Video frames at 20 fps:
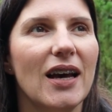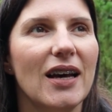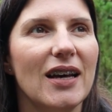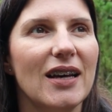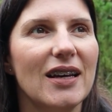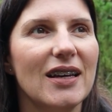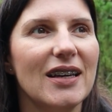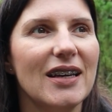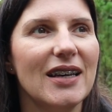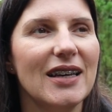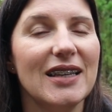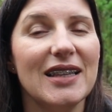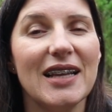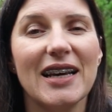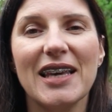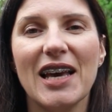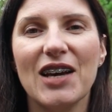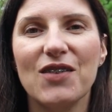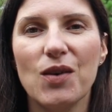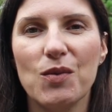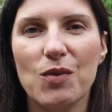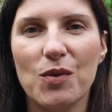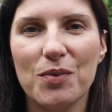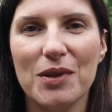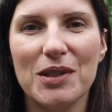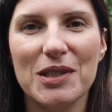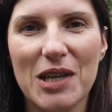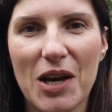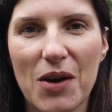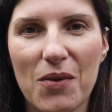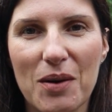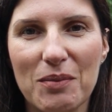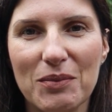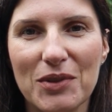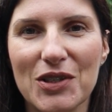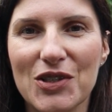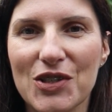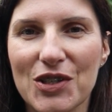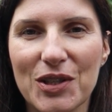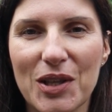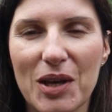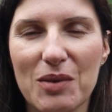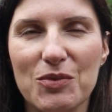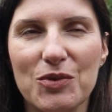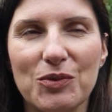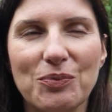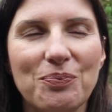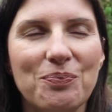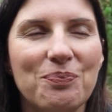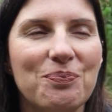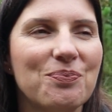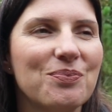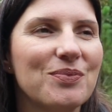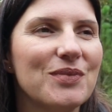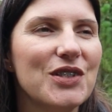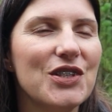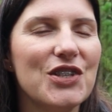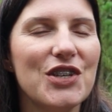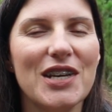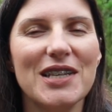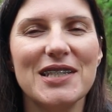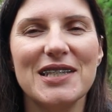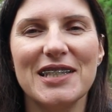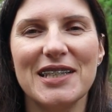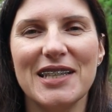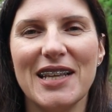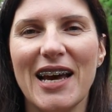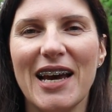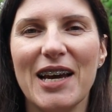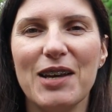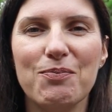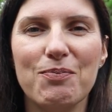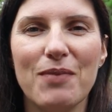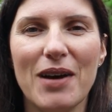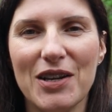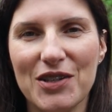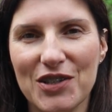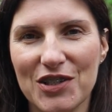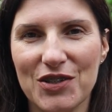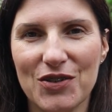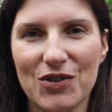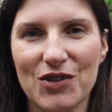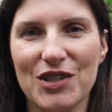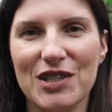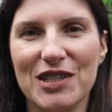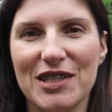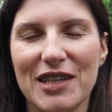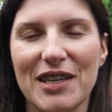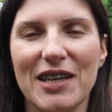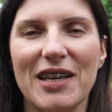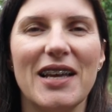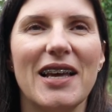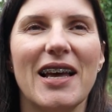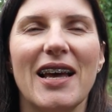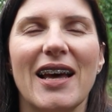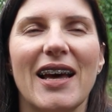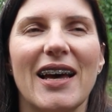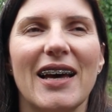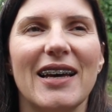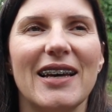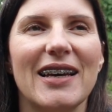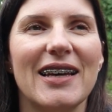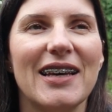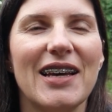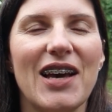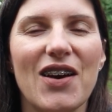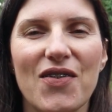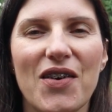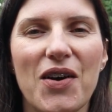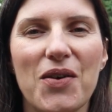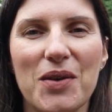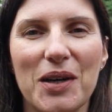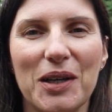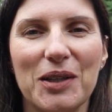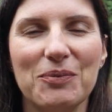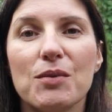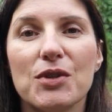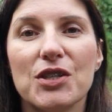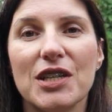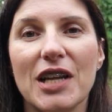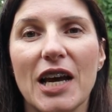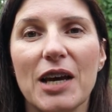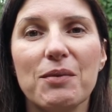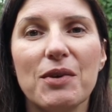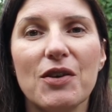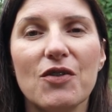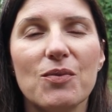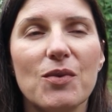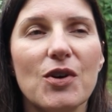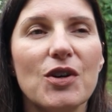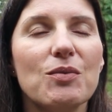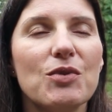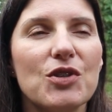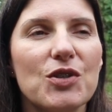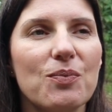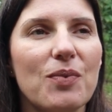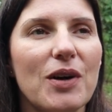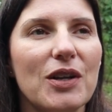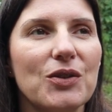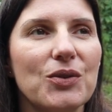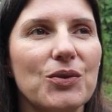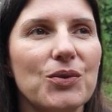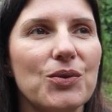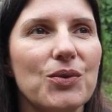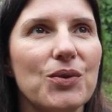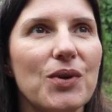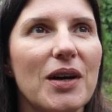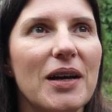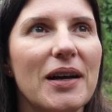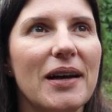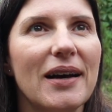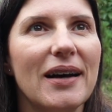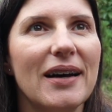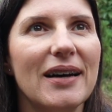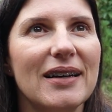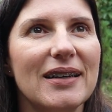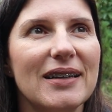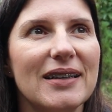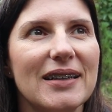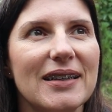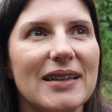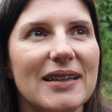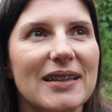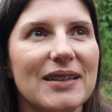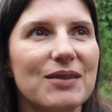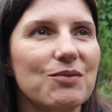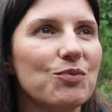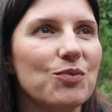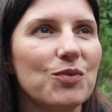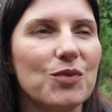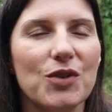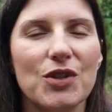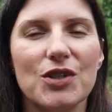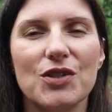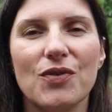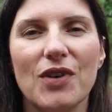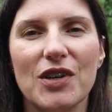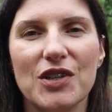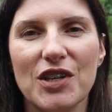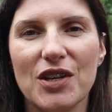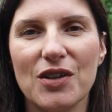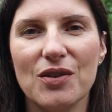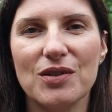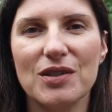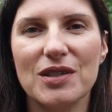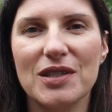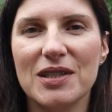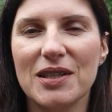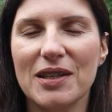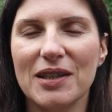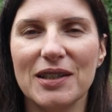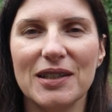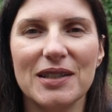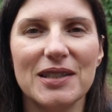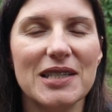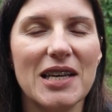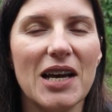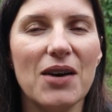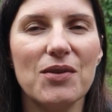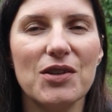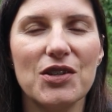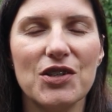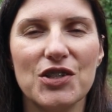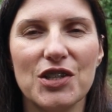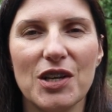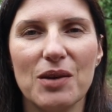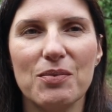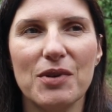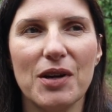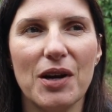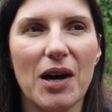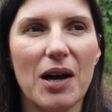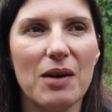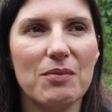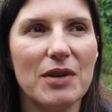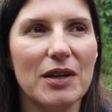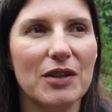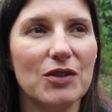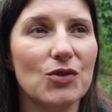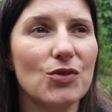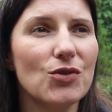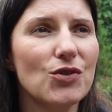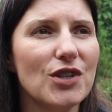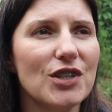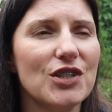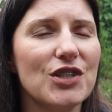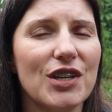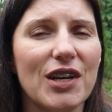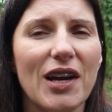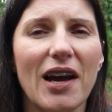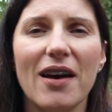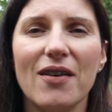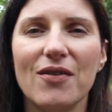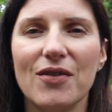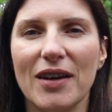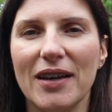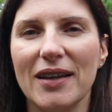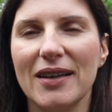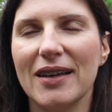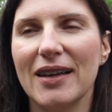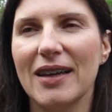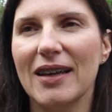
E, I tak jak Wam obiecałam tydzień temu, Dzisiaj jest najbardziej soczysty e, kawałek. Przynajmniej w moim przypadku, e, rozważając e, całe życie Abrahama i różne ciekawe